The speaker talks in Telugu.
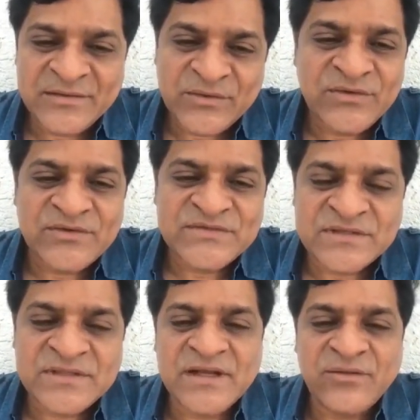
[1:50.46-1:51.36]
ఎంతో
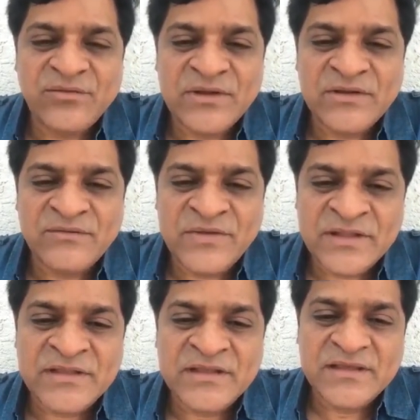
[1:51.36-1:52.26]
సరదాగా ఉండే
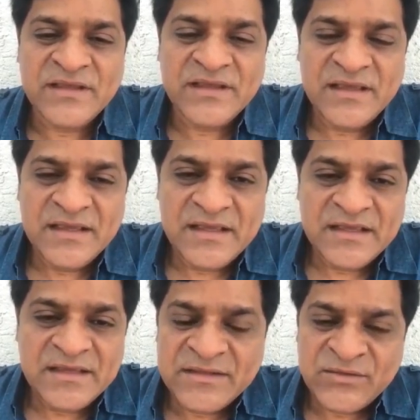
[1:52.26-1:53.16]
వ్యక్తి
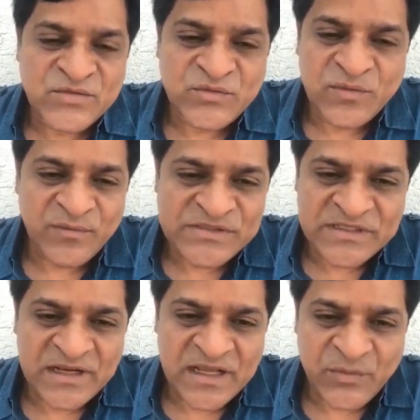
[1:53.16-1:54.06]
ఈరోజు మన
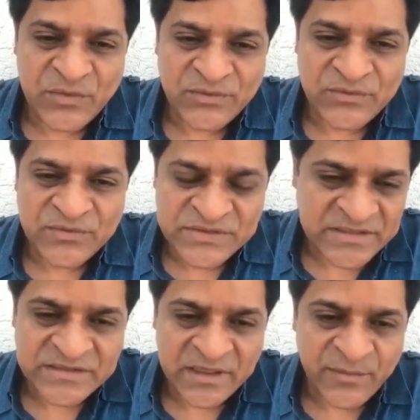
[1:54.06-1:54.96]
మధ్యన లేకపోవటం
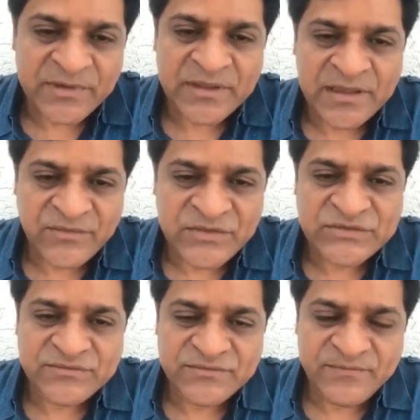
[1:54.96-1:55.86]
నిజంగా చాలా బాధాకర
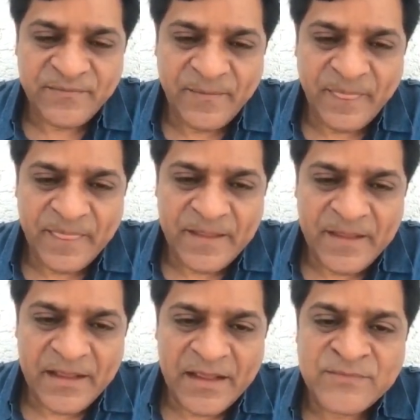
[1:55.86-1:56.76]
విషయం
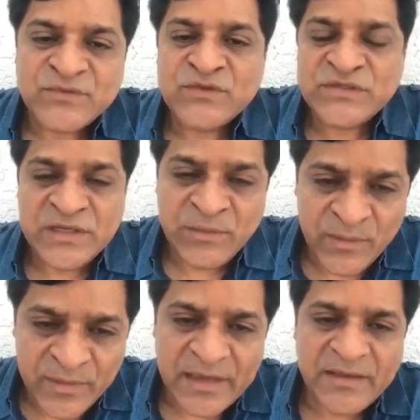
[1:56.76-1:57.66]
ఐఎమ్ సో సారీ
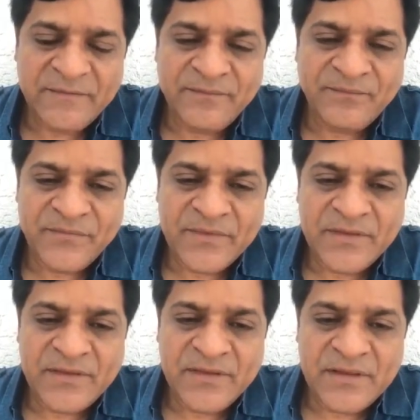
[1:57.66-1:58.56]
బాబాయ్
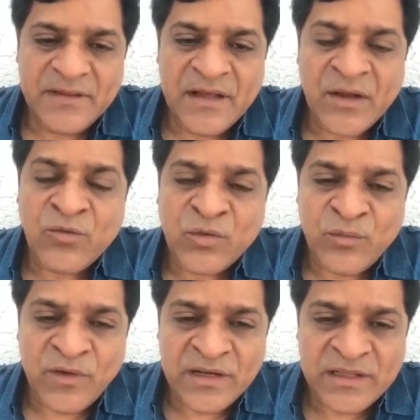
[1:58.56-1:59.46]
ఆ
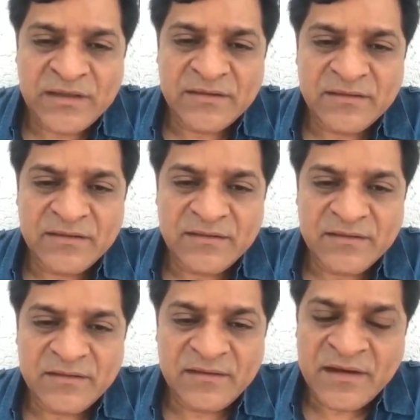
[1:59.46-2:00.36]
కుటుంబానికి
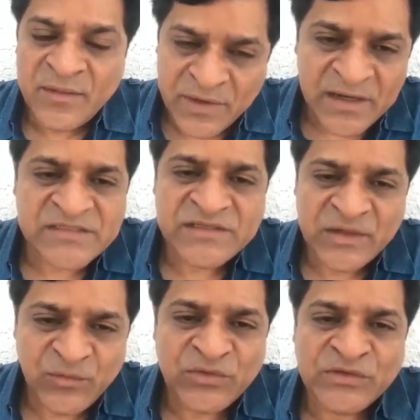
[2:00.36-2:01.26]
నా ప్రగాఢ
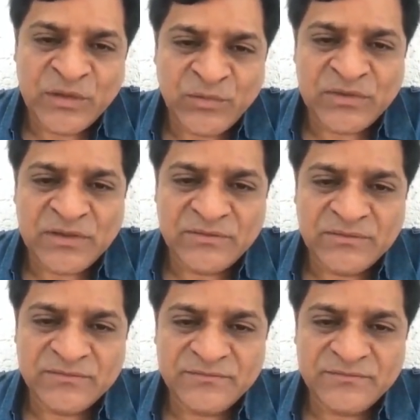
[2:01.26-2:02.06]
సానుభూతి తెలుపుతాను